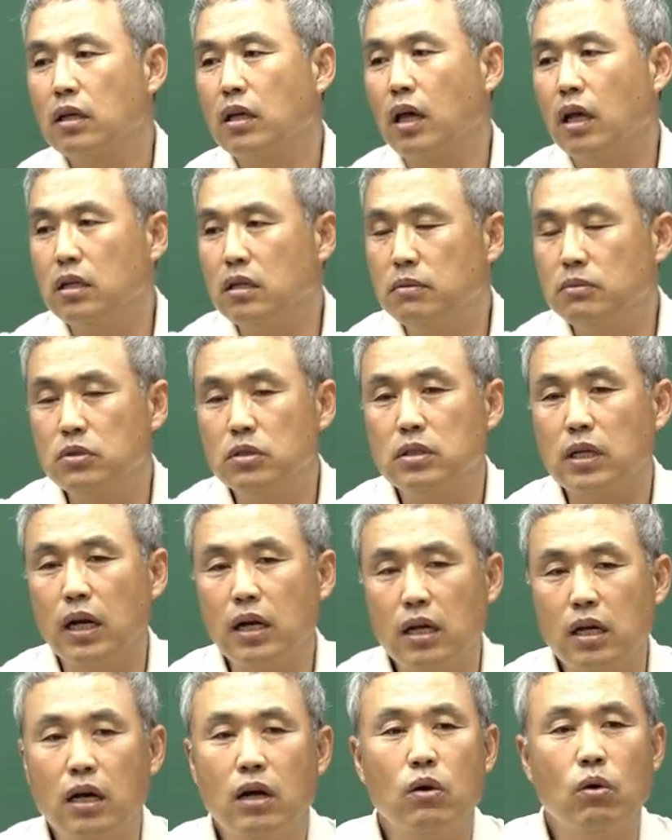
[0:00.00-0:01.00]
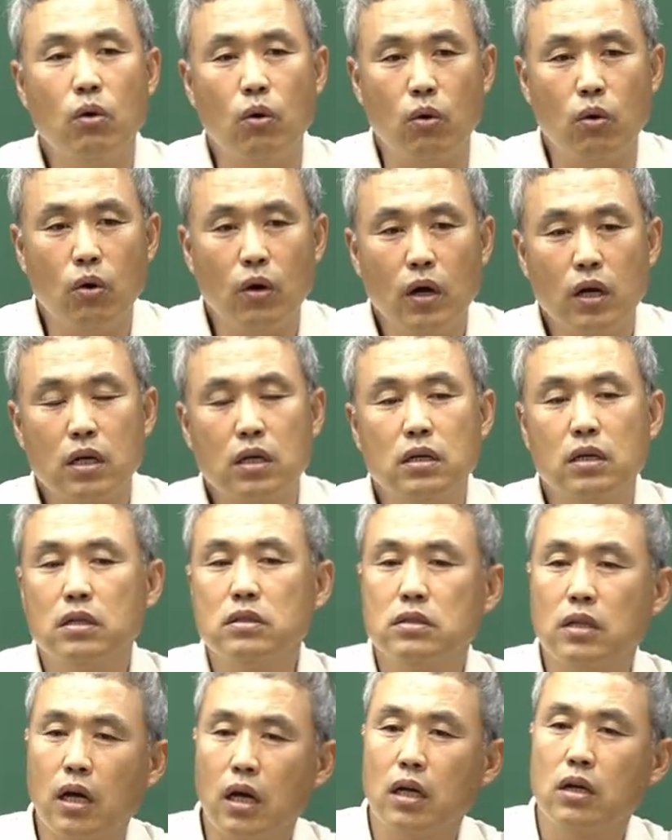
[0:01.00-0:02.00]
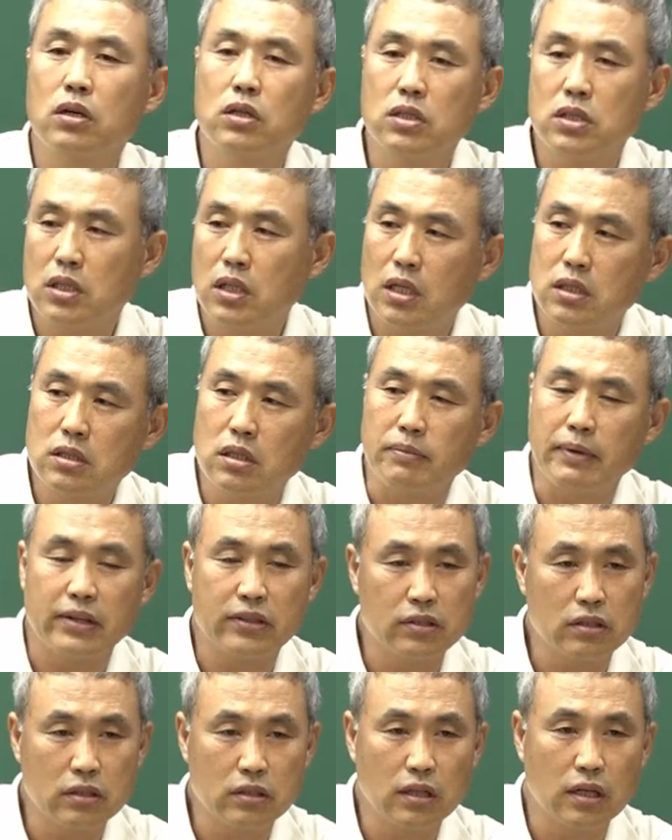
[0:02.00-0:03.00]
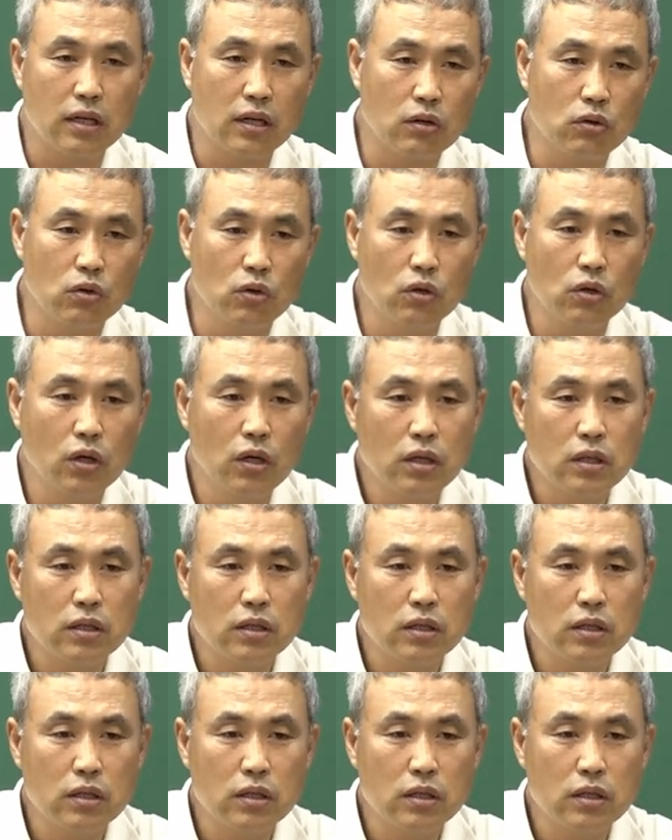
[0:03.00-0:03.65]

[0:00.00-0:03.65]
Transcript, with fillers: 개념을 달리하고 그래서 내가 이렇게 GS를 만들었다라고